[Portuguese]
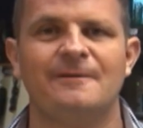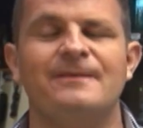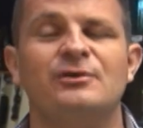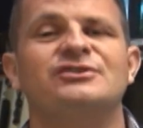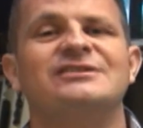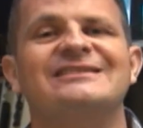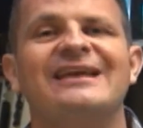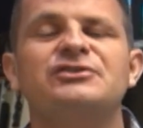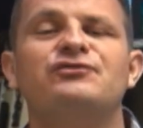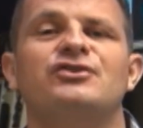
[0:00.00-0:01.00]
Deus
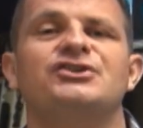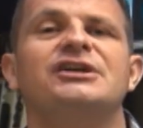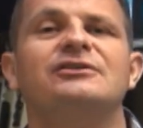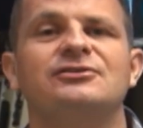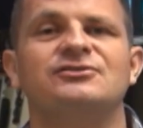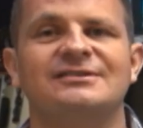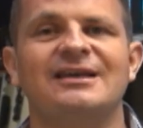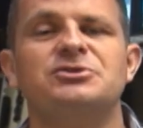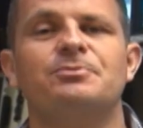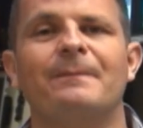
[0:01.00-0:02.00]
está te forjando, Deus
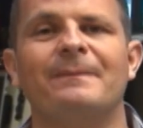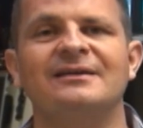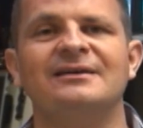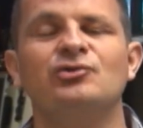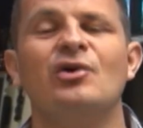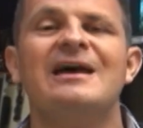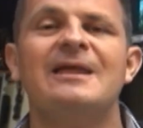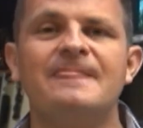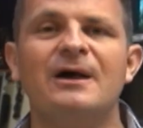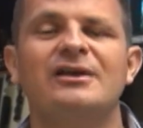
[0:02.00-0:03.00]
está te preparando,
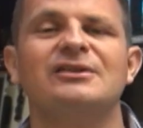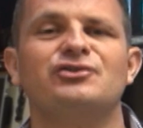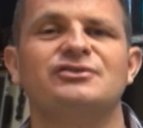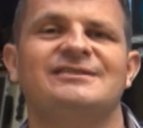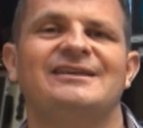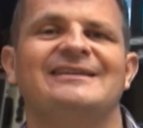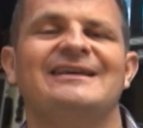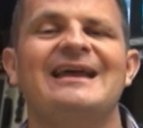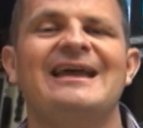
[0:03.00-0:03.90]
não retroceda,